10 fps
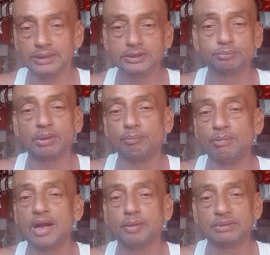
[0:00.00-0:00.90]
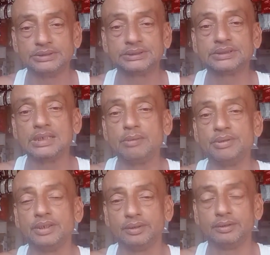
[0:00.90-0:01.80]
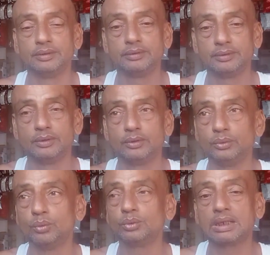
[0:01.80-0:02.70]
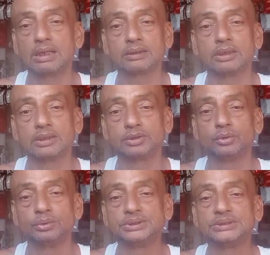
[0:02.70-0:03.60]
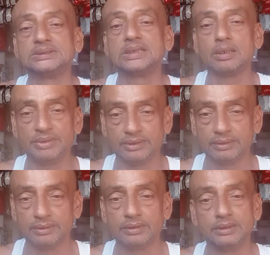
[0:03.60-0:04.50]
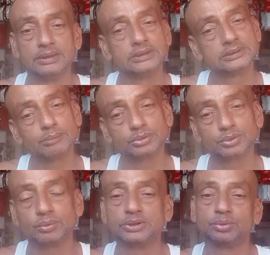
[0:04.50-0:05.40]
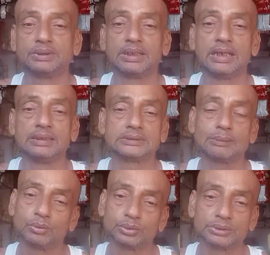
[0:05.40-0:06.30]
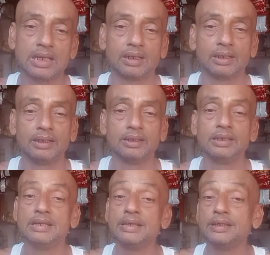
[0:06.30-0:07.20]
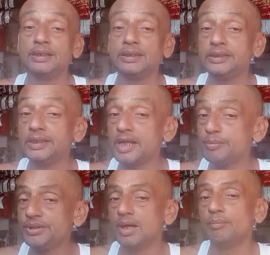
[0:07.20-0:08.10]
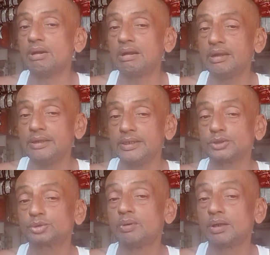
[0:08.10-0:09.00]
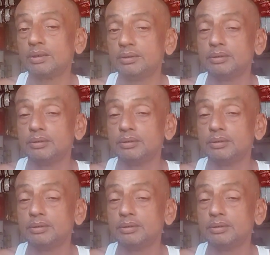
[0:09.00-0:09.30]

इस ब्रह्मांड में जितने भी दुख दर्द कष्ट दूर किसी के भी सब सुखी सुखी रहें सब खुशहाल रहें ये भी हमारा एक स्वर्ग